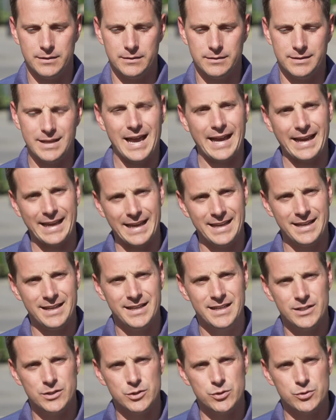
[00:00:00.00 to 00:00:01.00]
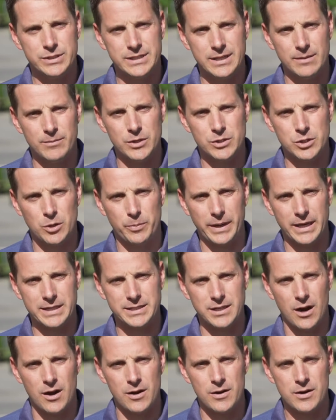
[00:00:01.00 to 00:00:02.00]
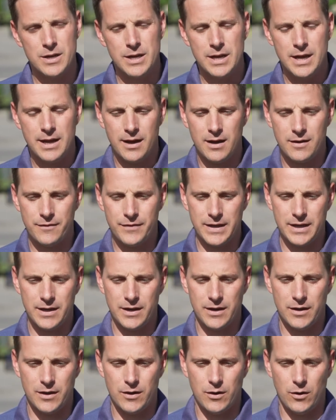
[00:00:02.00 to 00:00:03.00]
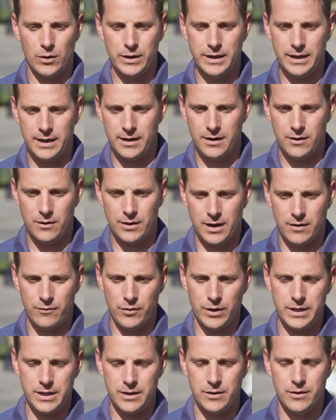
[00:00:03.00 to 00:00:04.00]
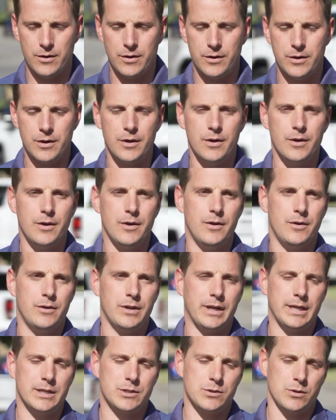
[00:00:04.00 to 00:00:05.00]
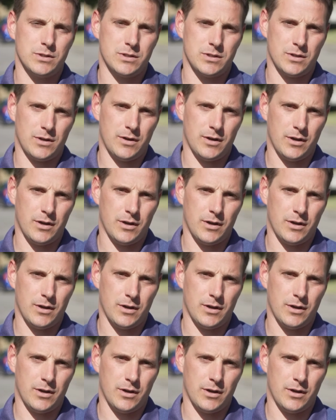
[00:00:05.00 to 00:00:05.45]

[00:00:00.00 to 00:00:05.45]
d'arrêt du système de surpresseur, en fait, on, a envoyé une, ressource,